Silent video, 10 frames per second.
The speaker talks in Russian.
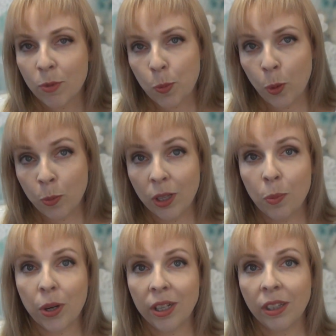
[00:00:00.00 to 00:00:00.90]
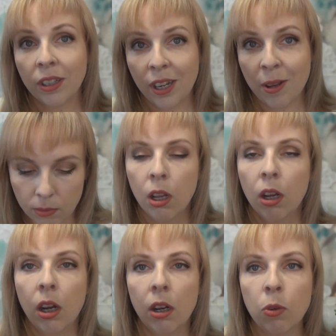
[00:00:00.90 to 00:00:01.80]
Вспомнила про этот крем.
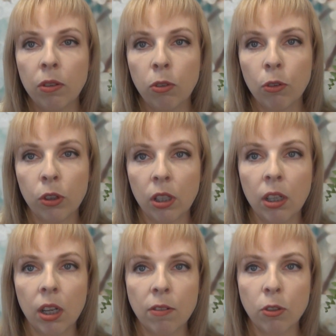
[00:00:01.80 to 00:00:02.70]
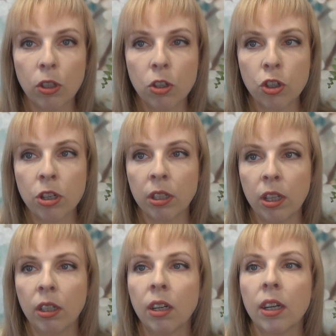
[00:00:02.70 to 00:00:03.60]
А, у него вот такая вот
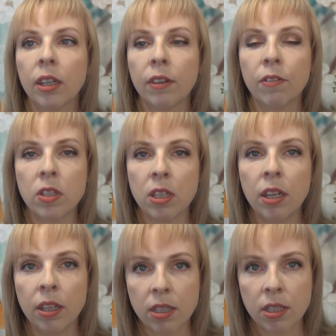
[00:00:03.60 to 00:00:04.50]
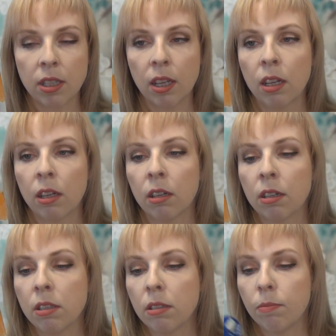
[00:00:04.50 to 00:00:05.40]
жирная какая-то вазелинистая
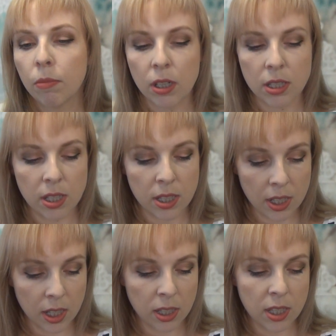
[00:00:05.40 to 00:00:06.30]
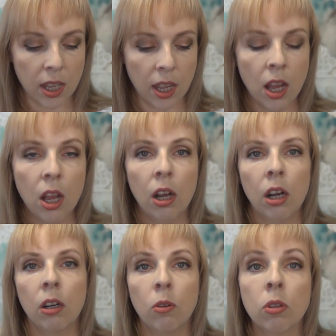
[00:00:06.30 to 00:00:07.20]
консистенция,
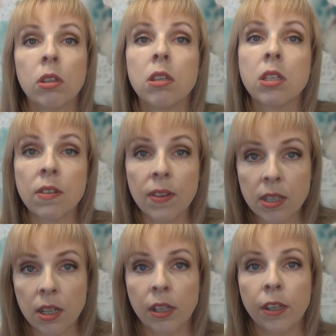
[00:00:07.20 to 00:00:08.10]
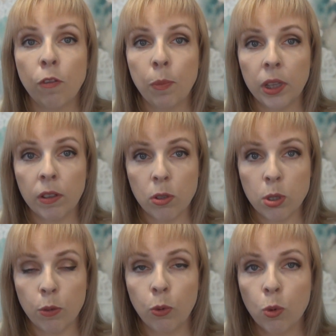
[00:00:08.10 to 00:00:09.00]
а, он действительно не
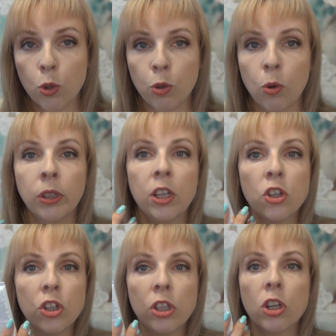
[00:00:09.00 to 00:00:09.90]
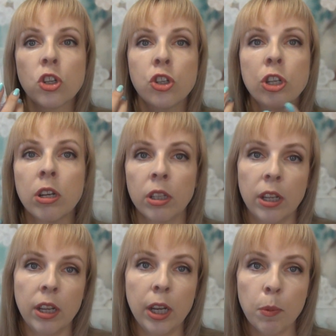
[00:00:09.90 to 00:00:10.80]
впитывается в кожу, он лежит
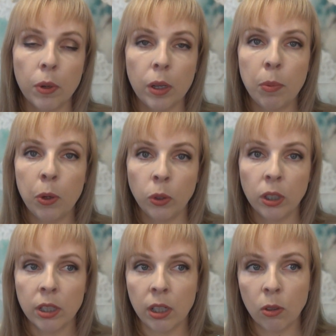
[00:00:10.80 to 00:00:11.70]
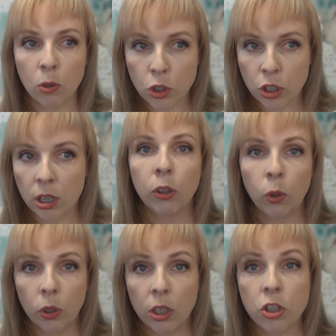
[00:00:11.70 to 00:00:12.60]
жирной, липкой пленкой на коже. В
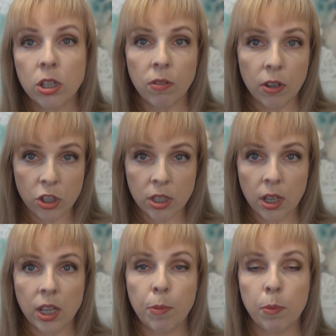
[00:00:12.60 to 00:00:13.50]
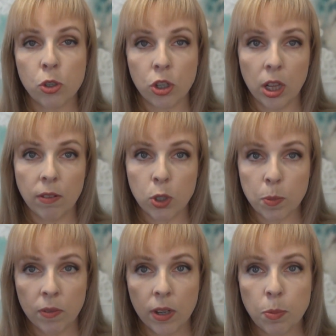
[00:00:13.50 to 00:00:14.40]
итоге через 2 часа я побежала его
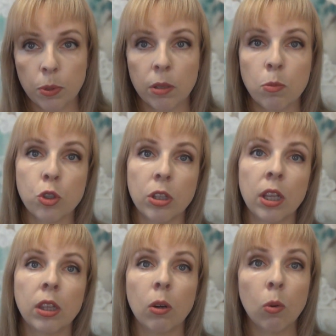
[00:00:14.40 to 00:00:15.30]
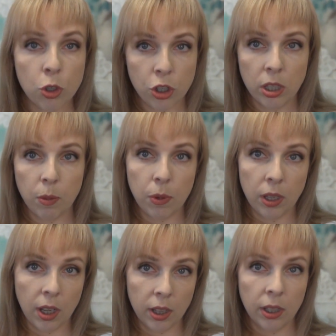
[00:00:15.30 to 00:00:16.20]
смывать, потому что это очень
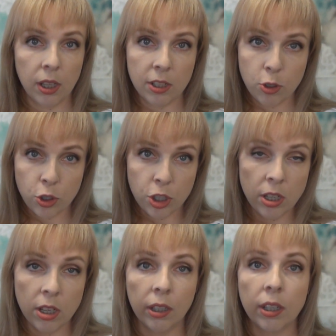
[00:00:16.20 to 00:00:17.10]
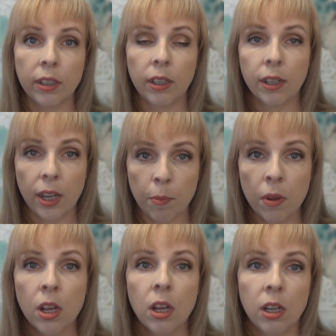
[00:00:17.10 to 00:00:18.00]
неприятное ощущение, когда крем
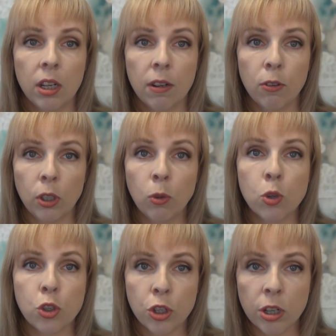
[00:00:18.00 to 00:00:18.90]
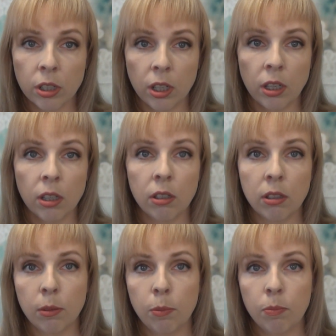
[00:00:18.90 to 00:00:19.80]
а, вот такой жирной
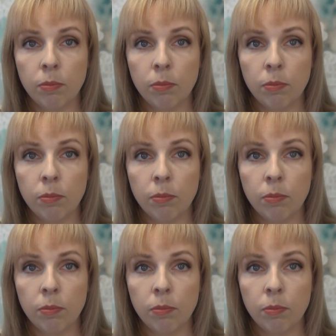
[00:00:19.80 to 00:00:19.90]
а,